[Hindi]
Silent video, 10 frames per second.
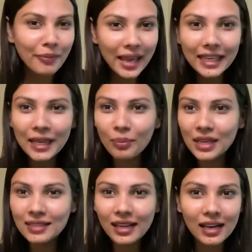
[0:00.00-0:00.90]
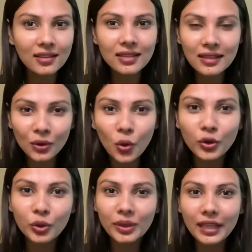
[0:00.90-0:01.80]
मेनी अमेजिंग क्लासेस आर
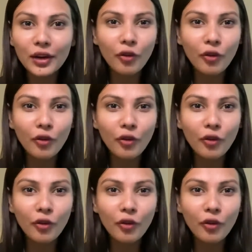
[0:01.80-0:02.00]
गोइंग टू बी देयर